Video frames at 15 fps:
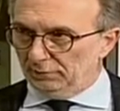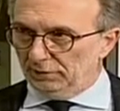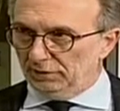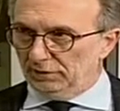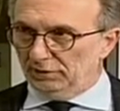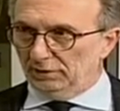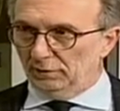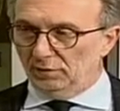
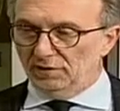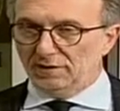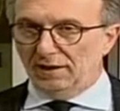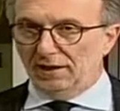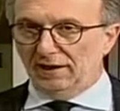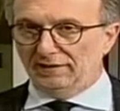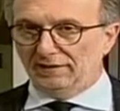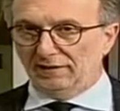quindi
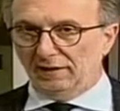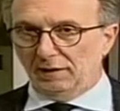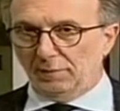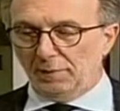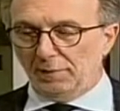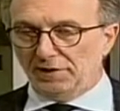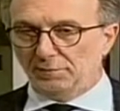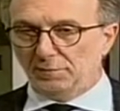questa è stata la
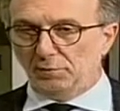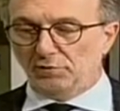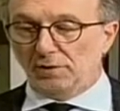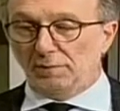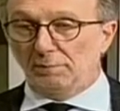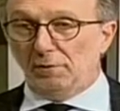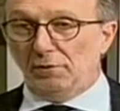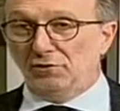prima
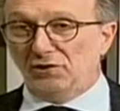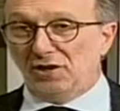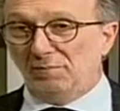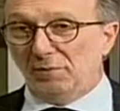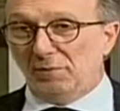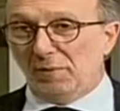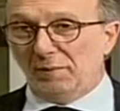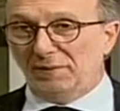risposta. Poi c'è il
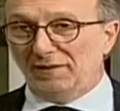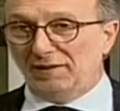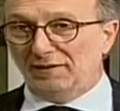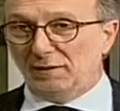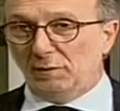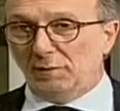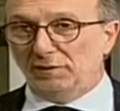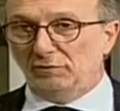problema
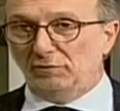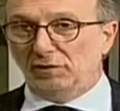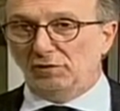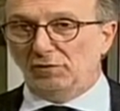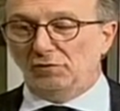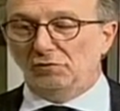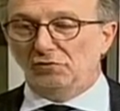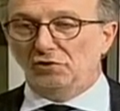dell'adeguamento
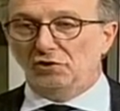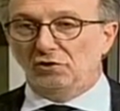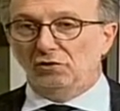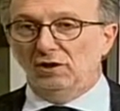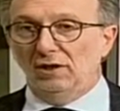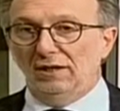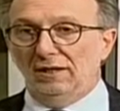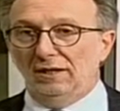tecnologico,
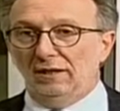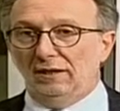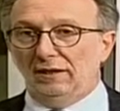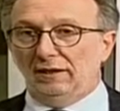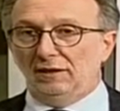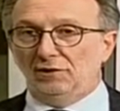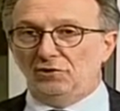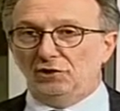
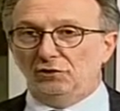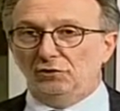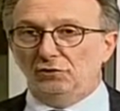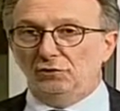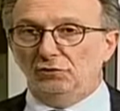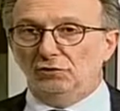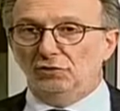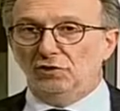il
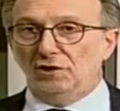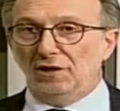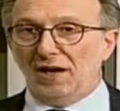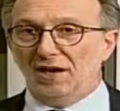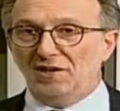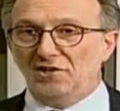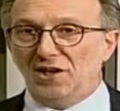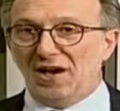112
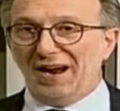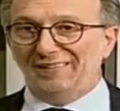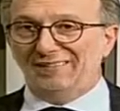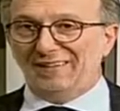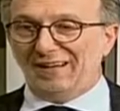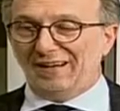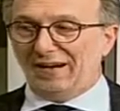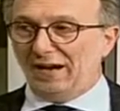nasce
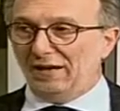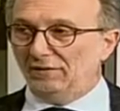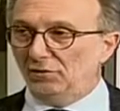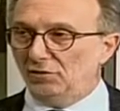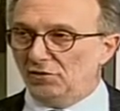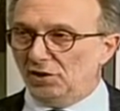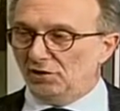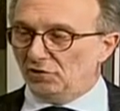
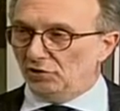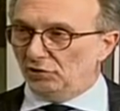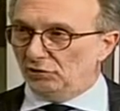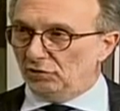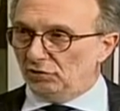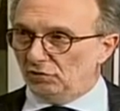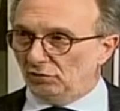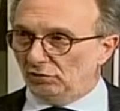attaccandosi al
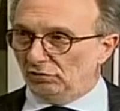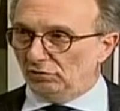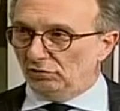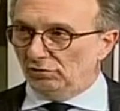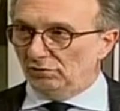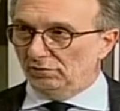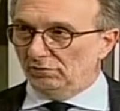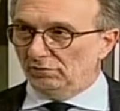
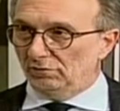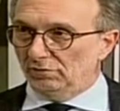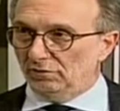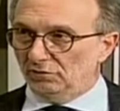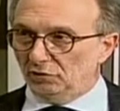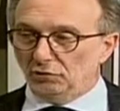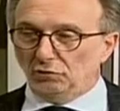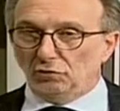118,
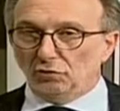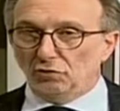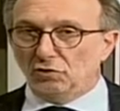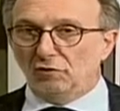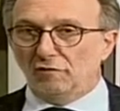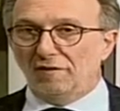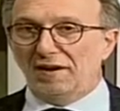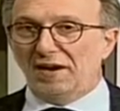il 112
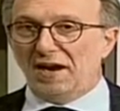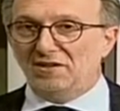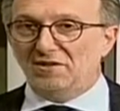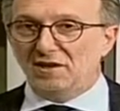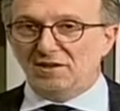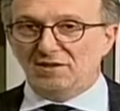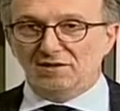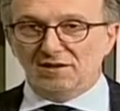doveva
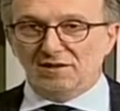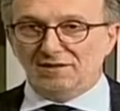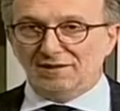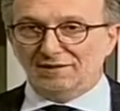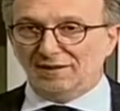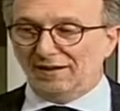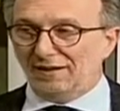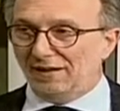nascere senza
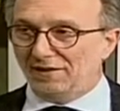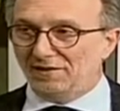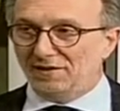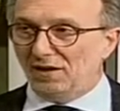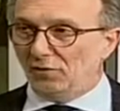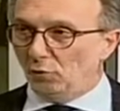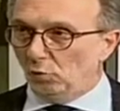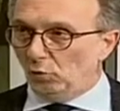
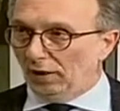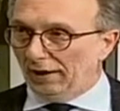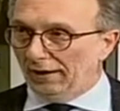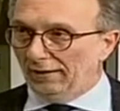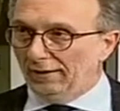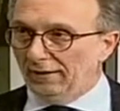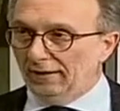attaccarsi a nulla